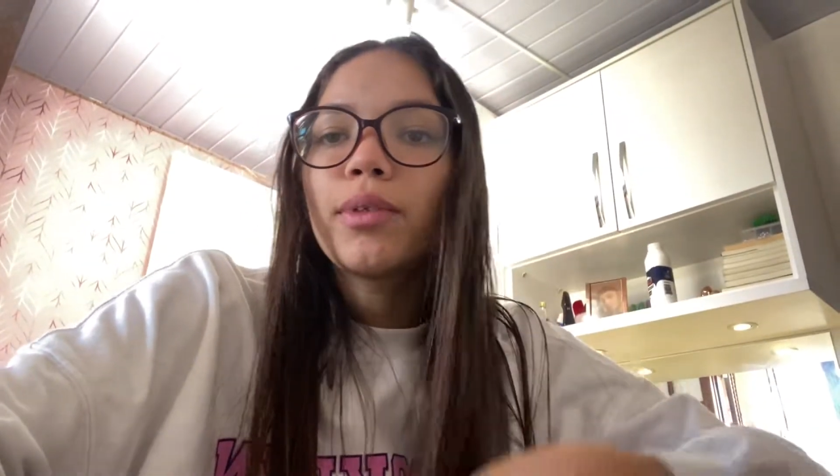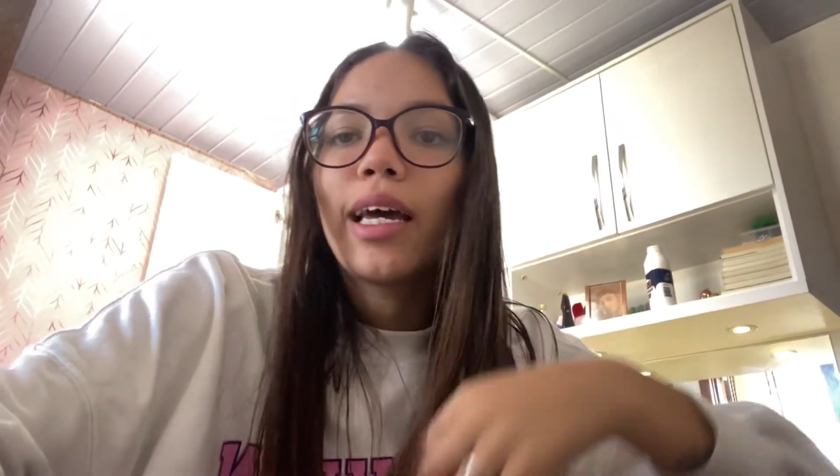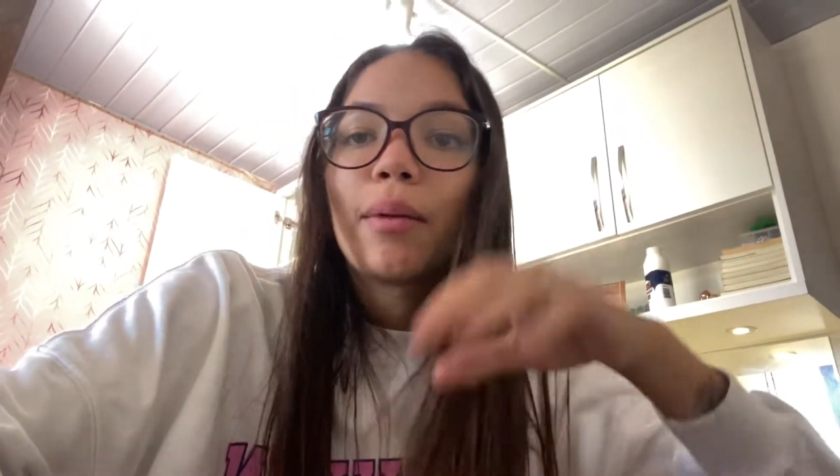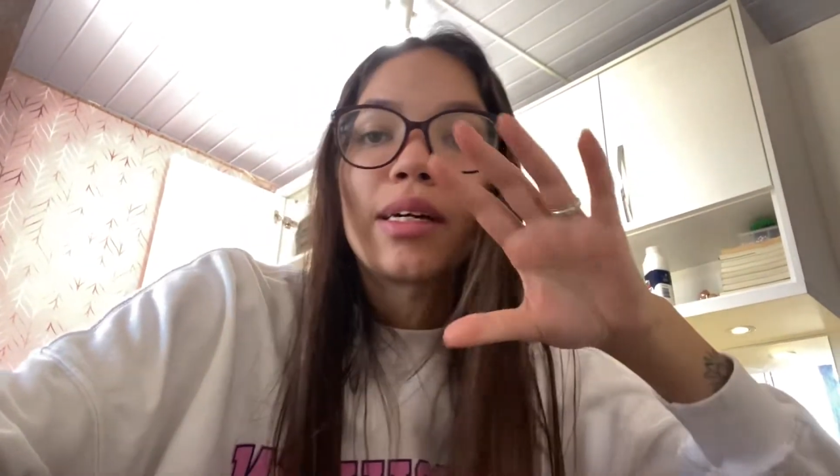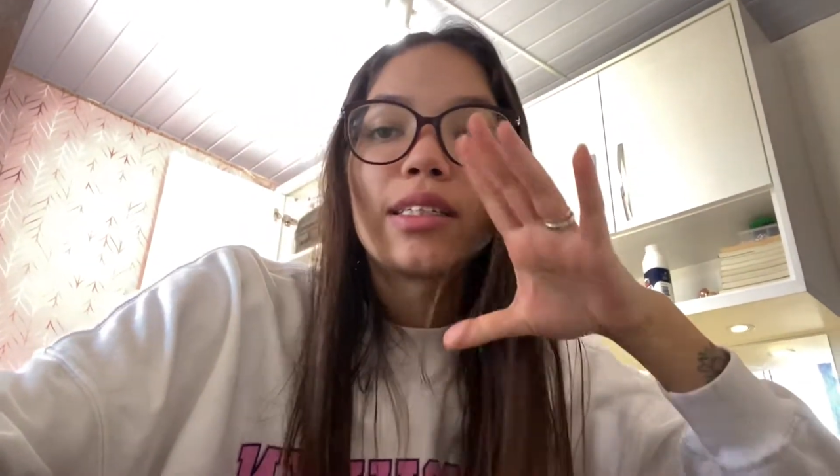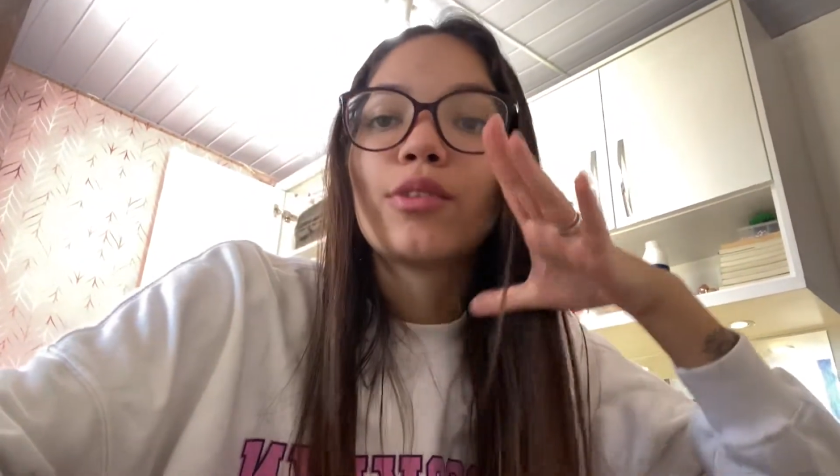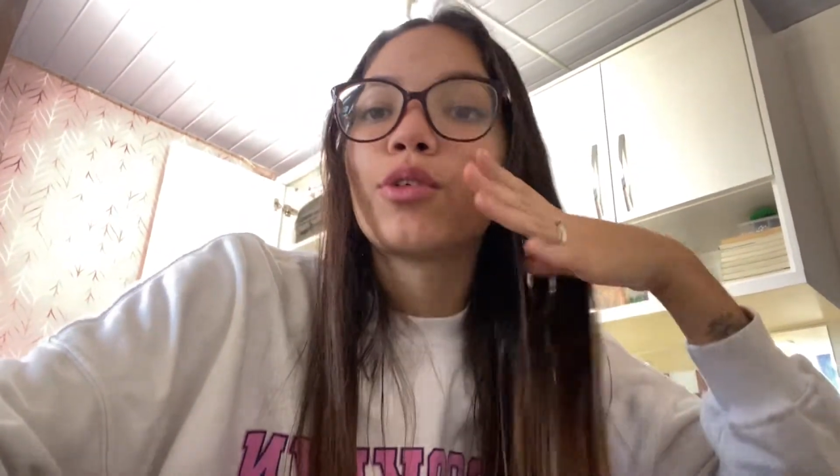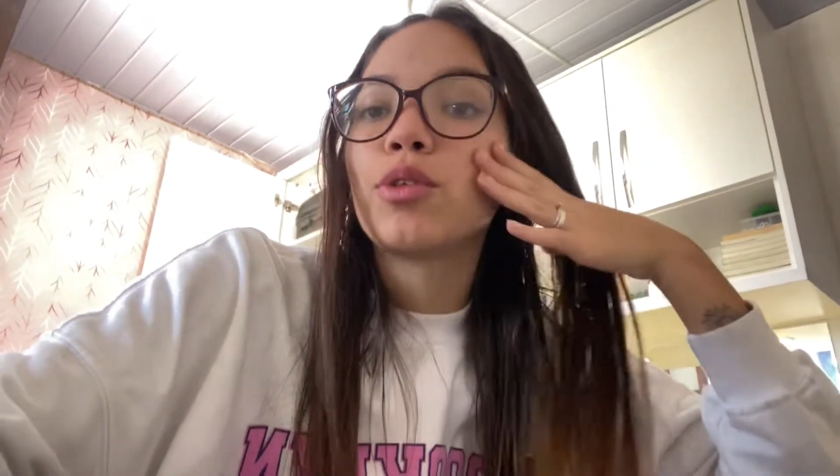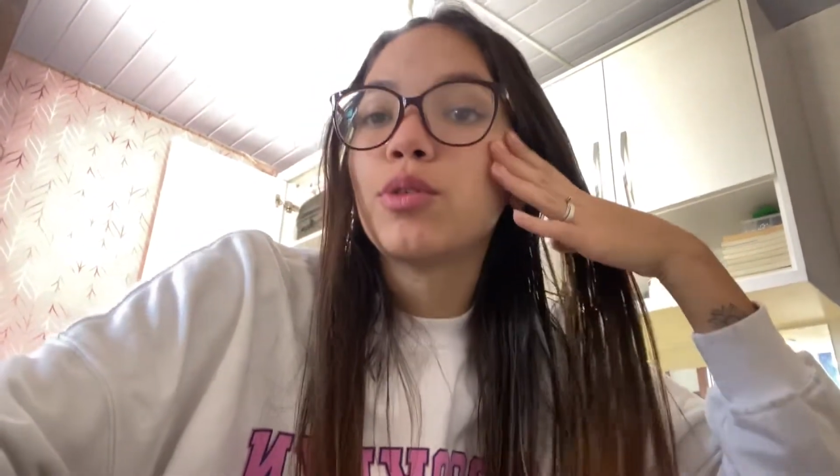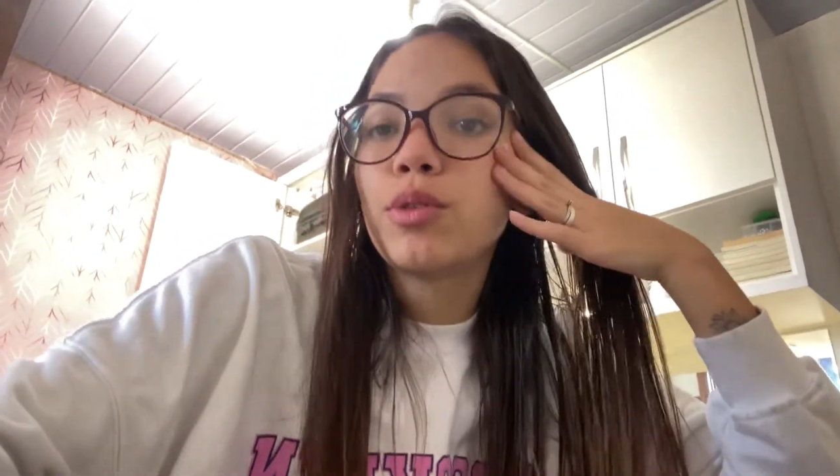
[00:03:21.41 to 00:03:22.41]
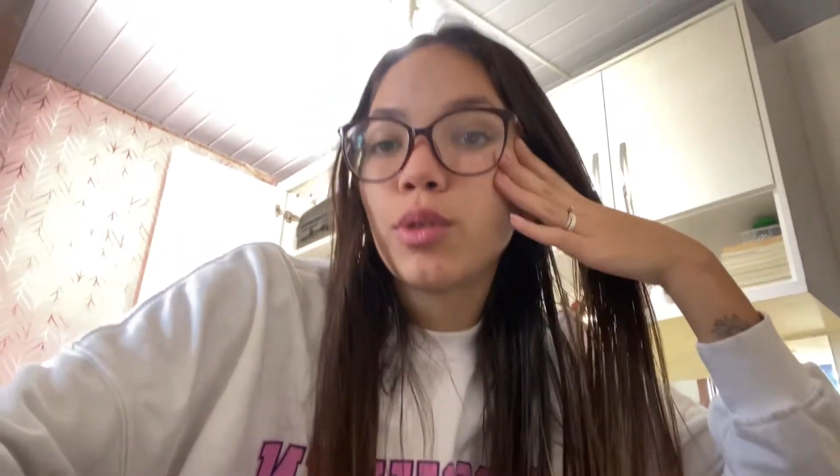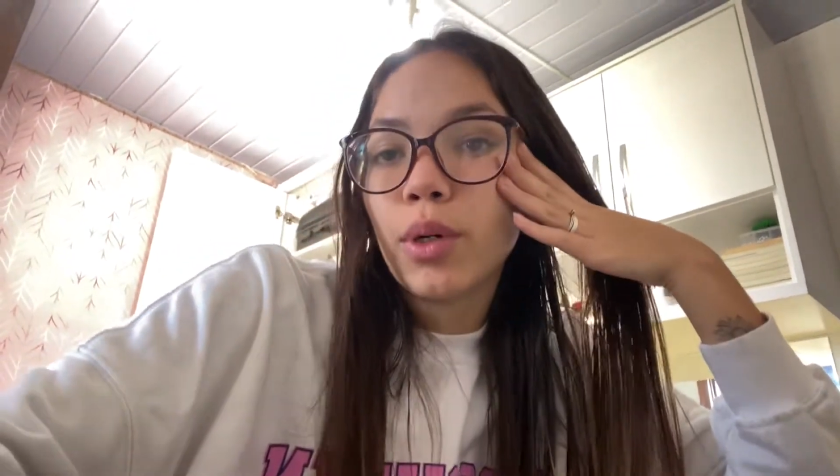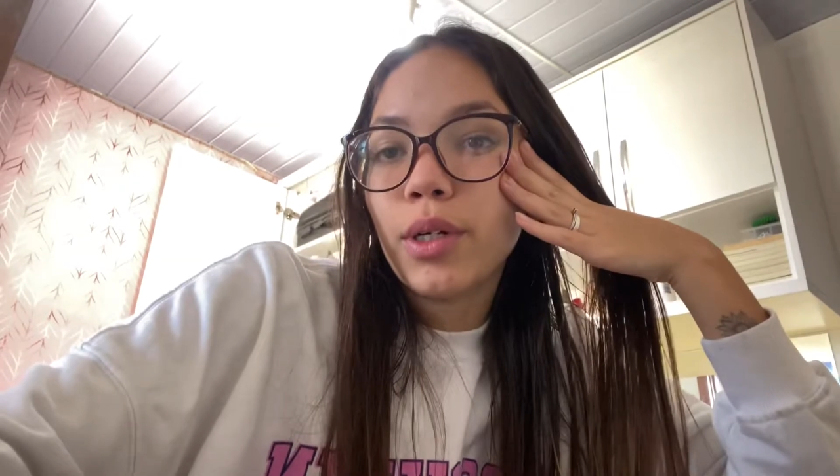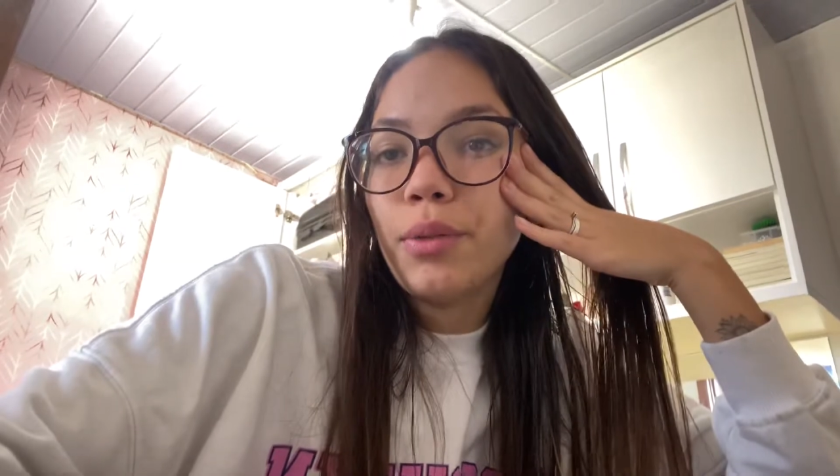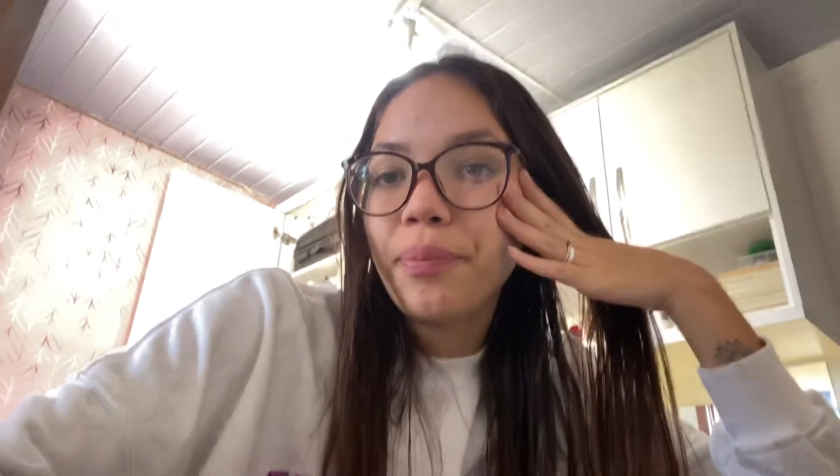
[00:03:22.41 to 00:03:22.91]
que era mais
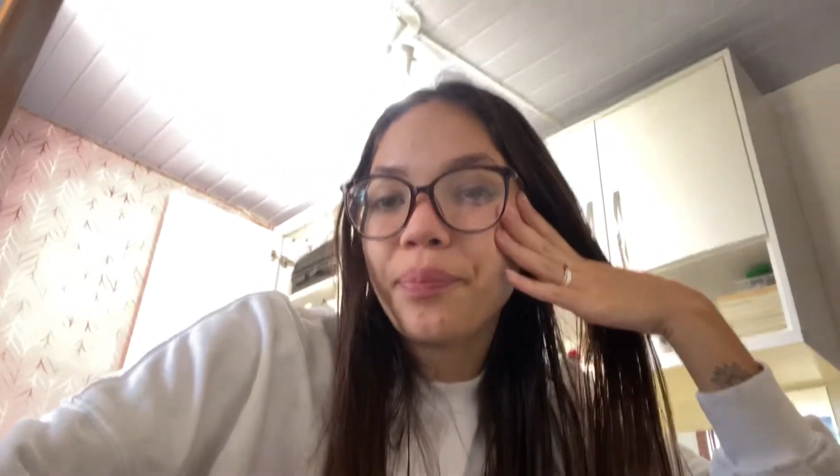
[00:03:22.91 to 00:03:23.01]
introdutório.